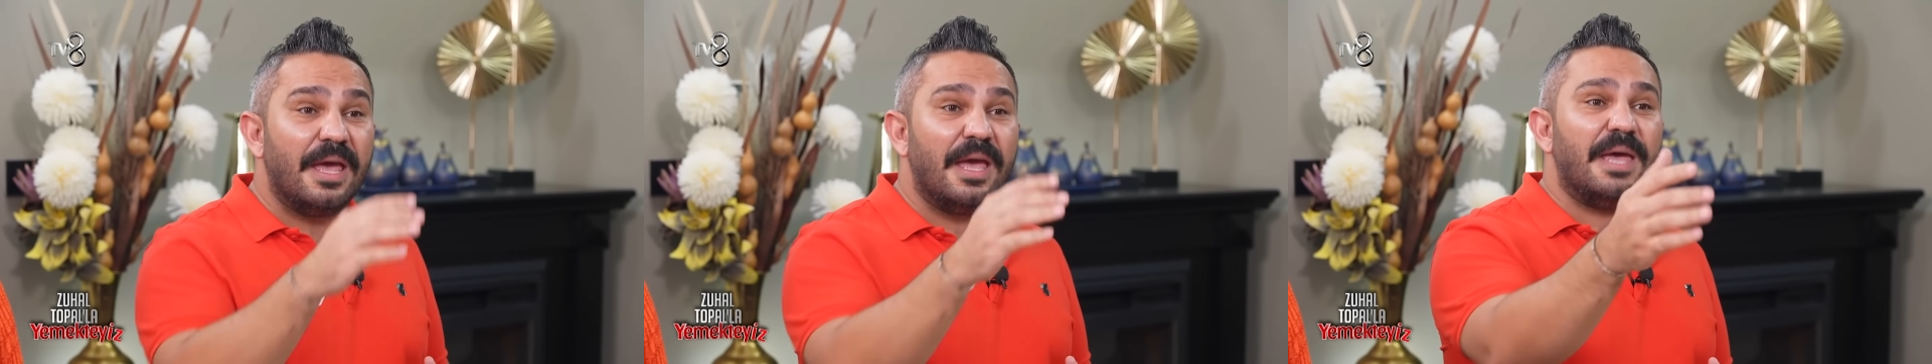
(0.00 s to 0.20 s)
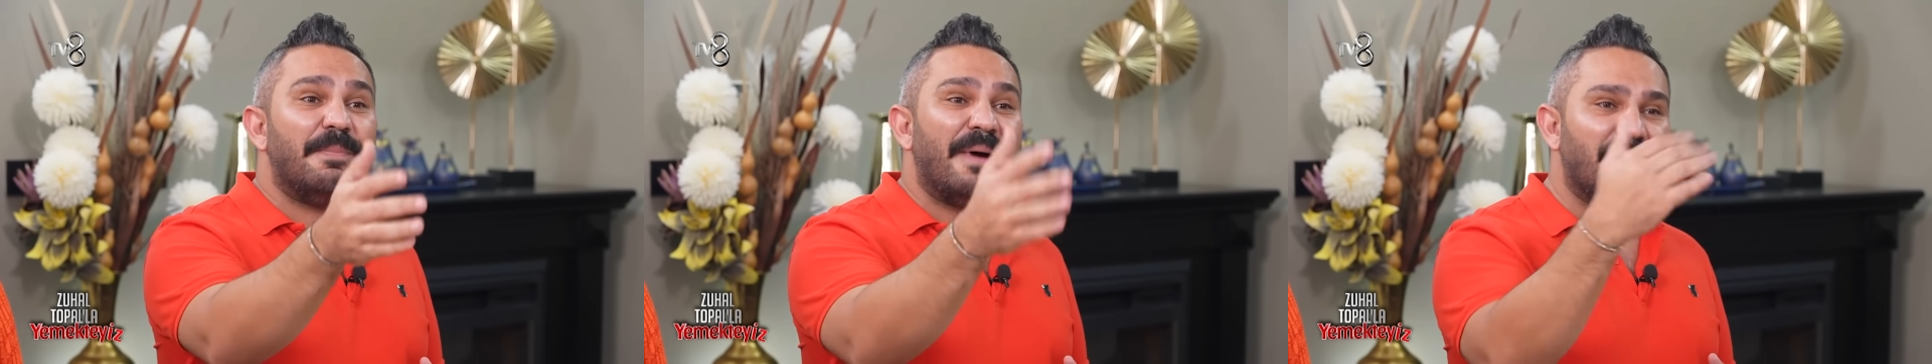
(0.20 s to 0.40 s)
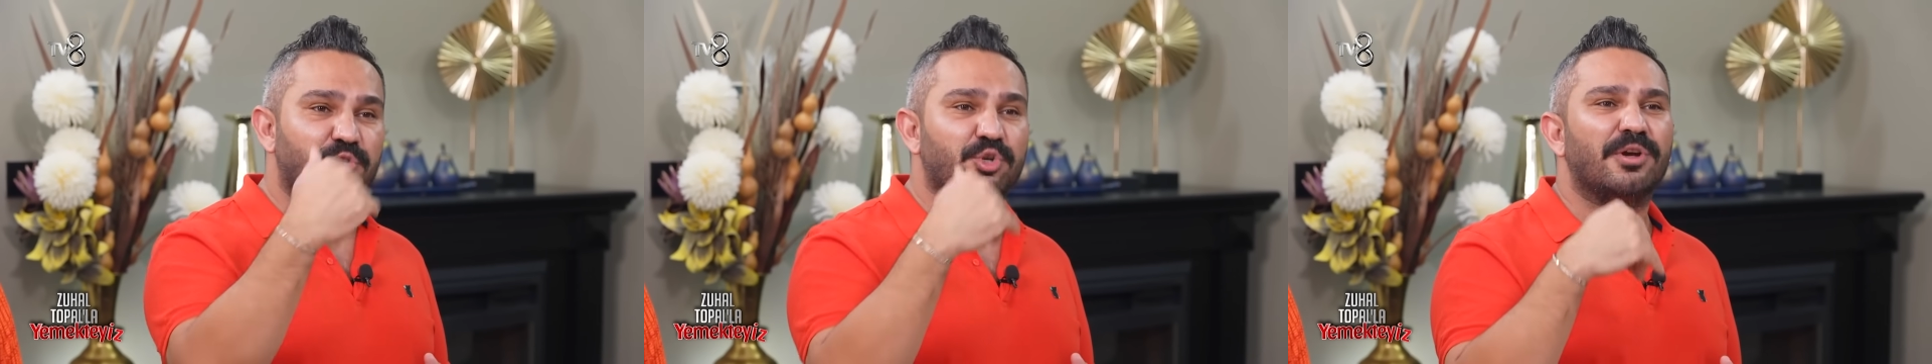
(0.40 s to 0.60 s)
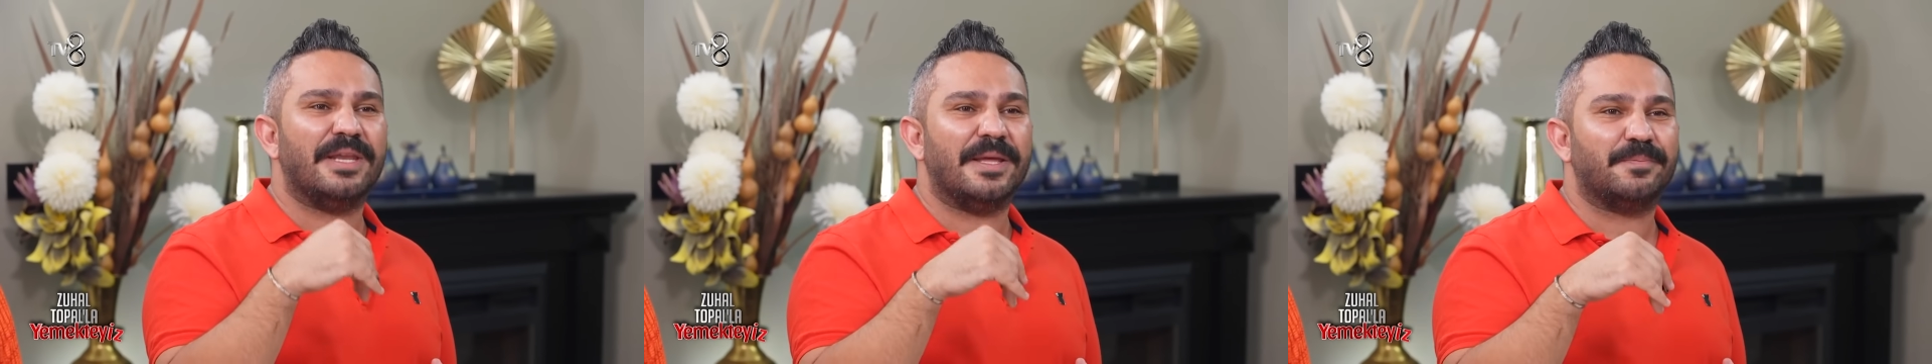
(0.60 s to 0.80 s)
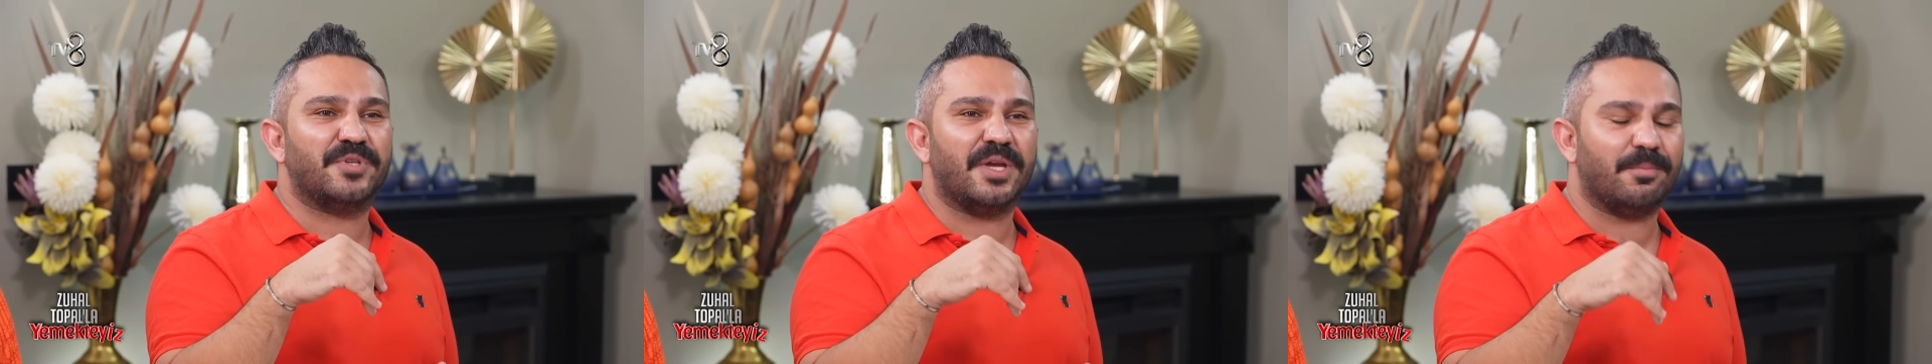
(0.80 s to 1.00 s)
Ee, ben
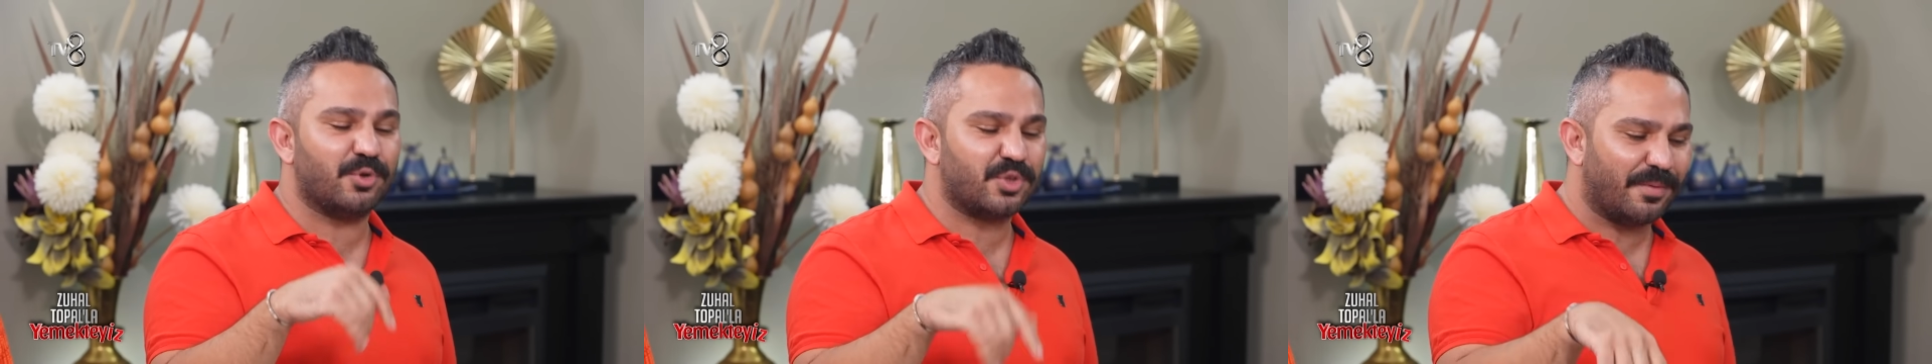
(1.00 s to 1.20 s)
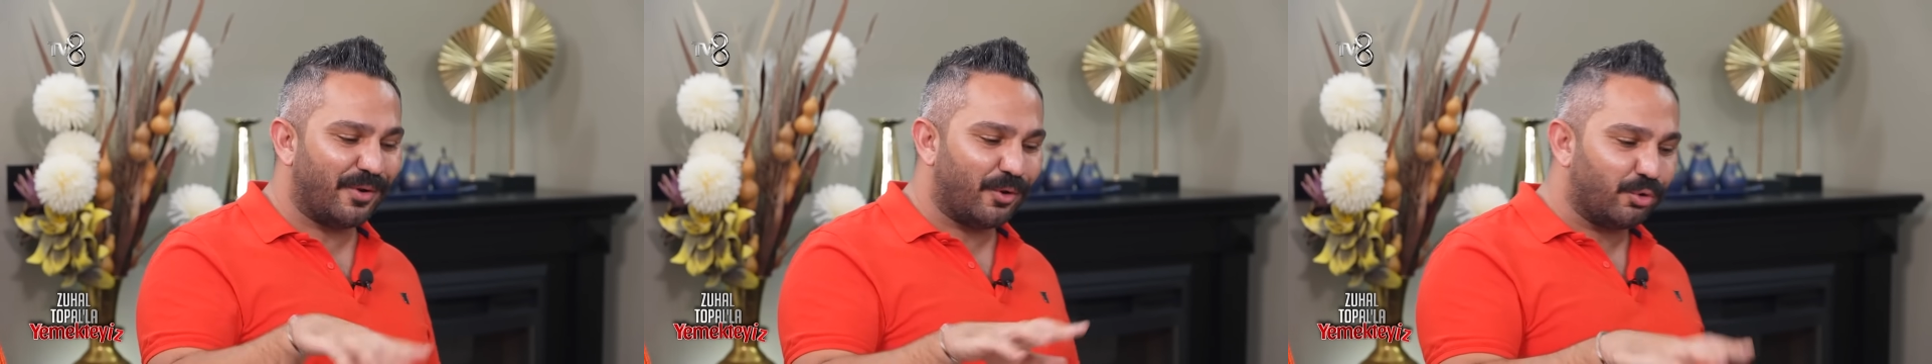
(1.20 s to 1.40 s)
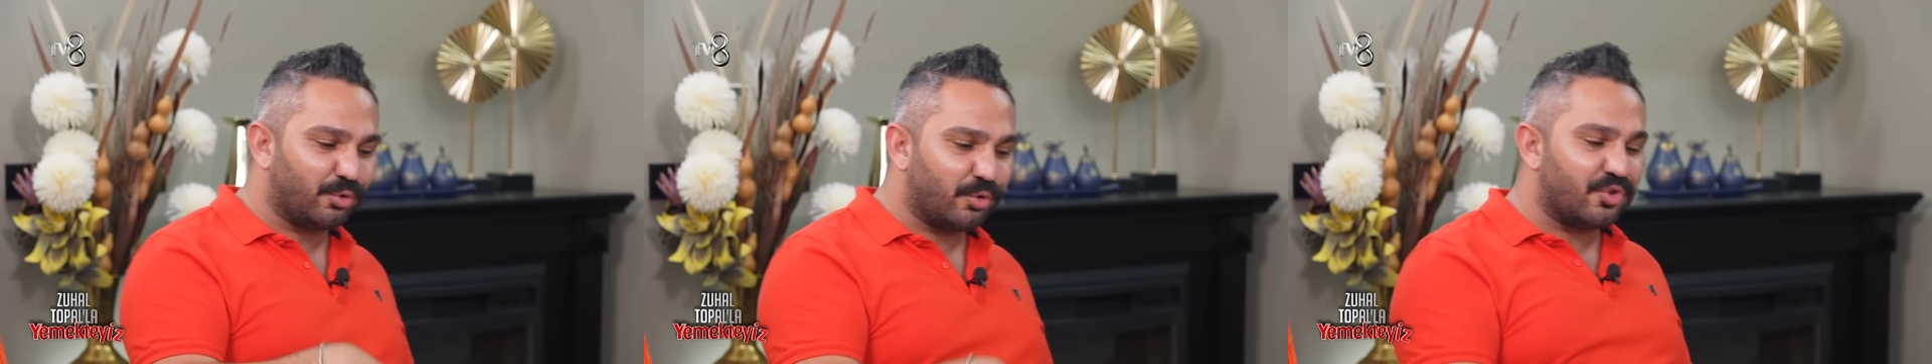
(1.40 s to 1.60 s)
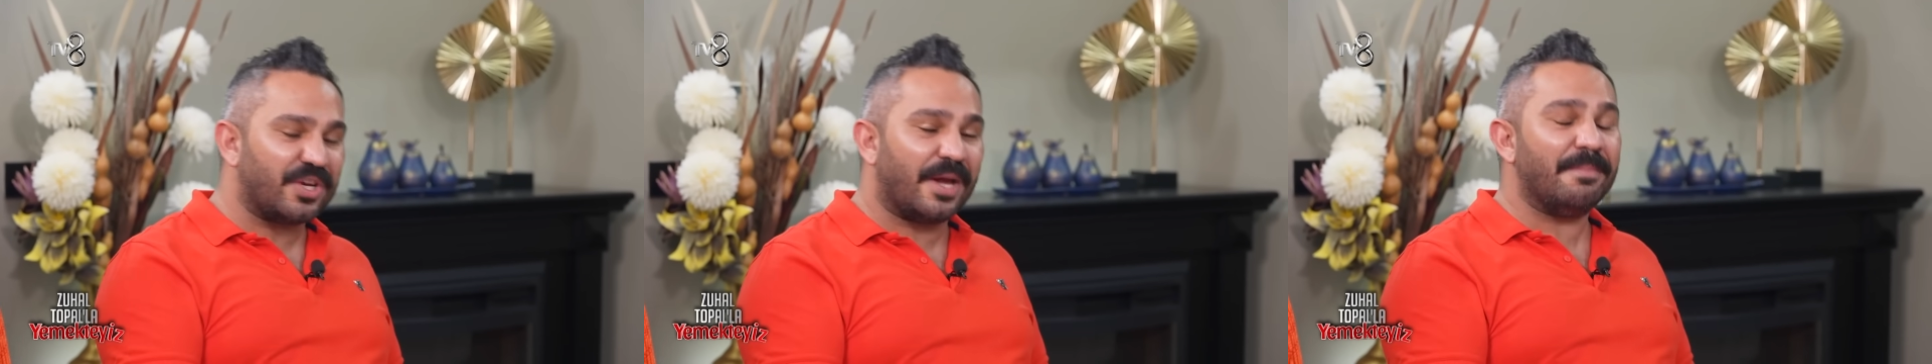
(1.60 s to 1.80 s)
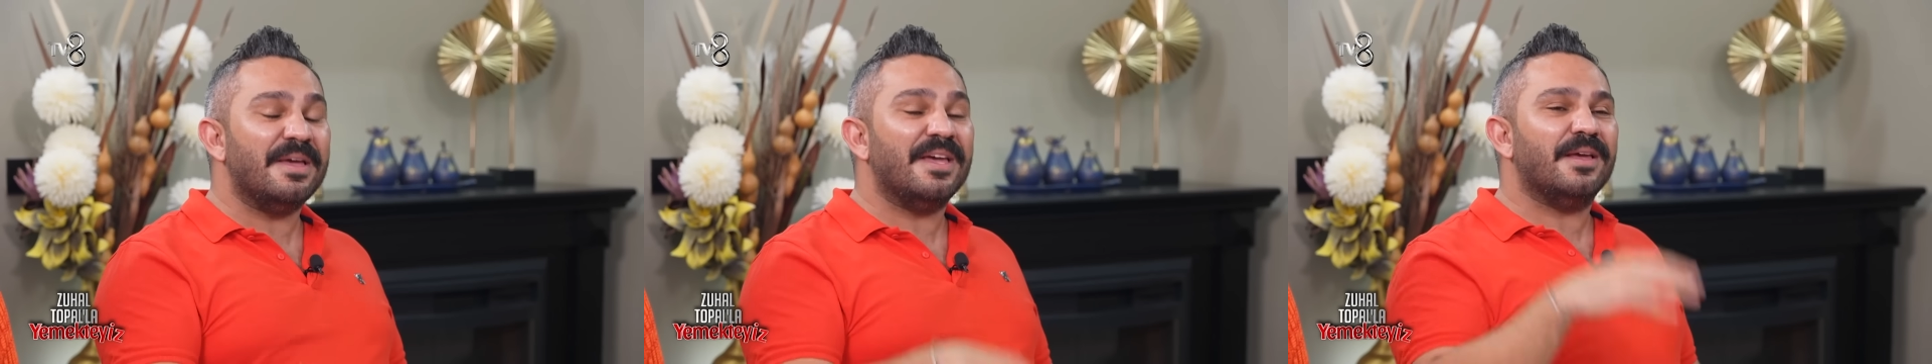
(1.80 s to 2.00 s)
şöyle yapacağım o zaman,
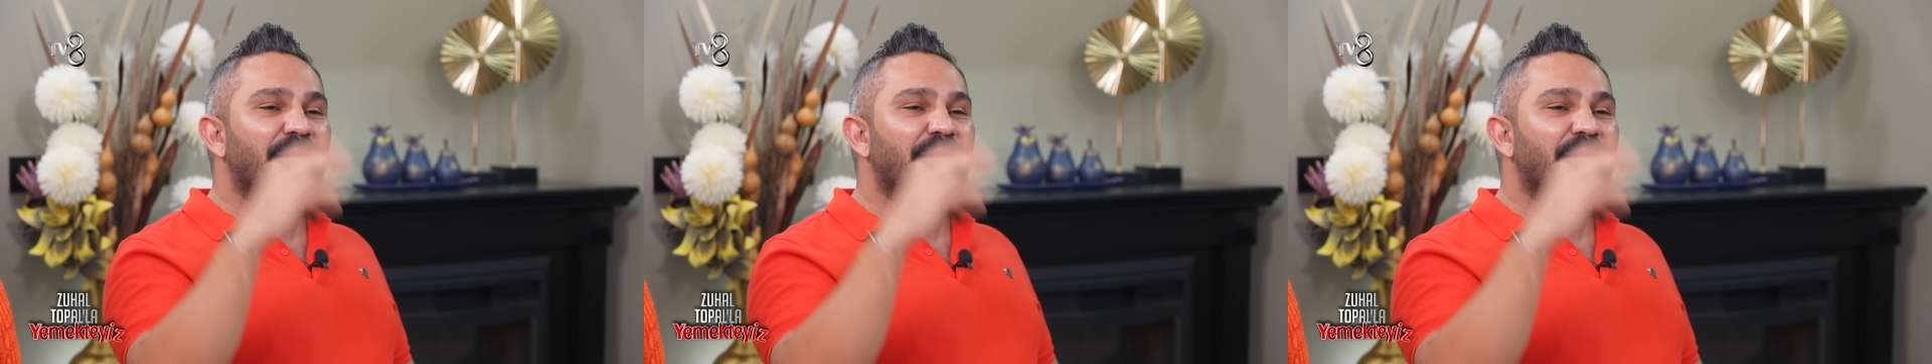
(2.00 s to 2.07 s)
oturacağım